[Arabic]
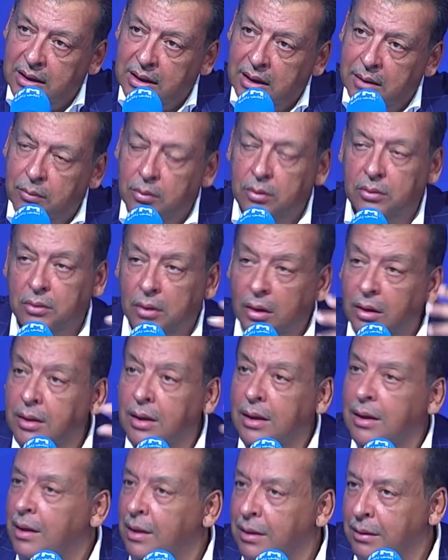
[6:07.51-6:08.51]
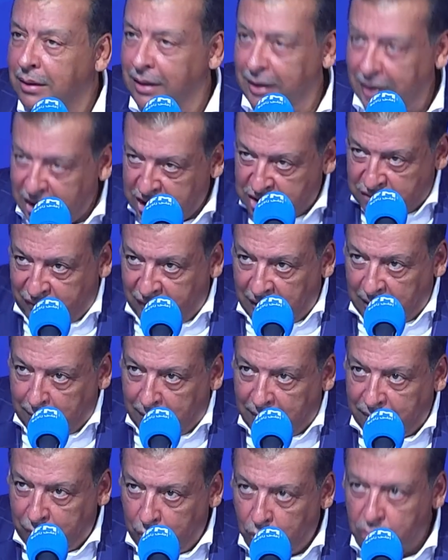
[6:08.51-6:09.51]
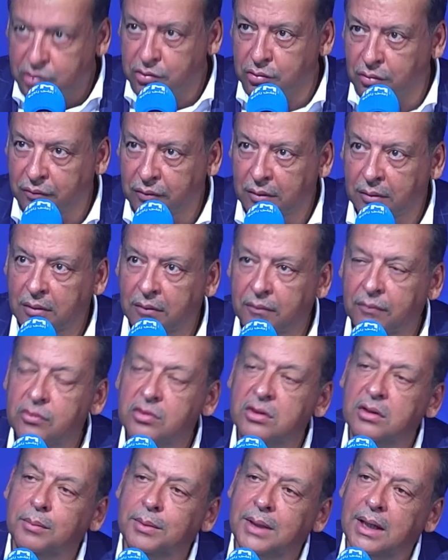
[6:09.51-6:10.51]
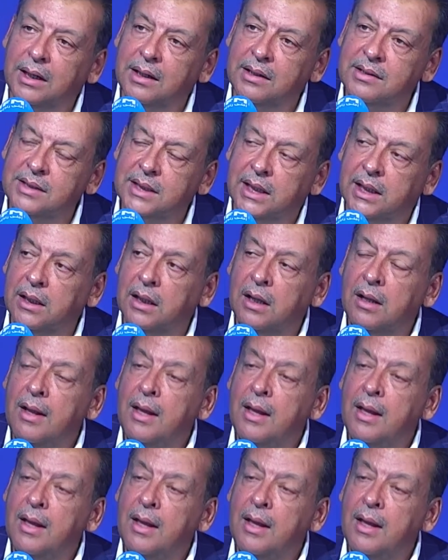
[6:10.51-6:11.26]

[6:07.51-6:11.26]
الكربون دونك يعيش فيه في وسطه في, في وسط البدن الانسان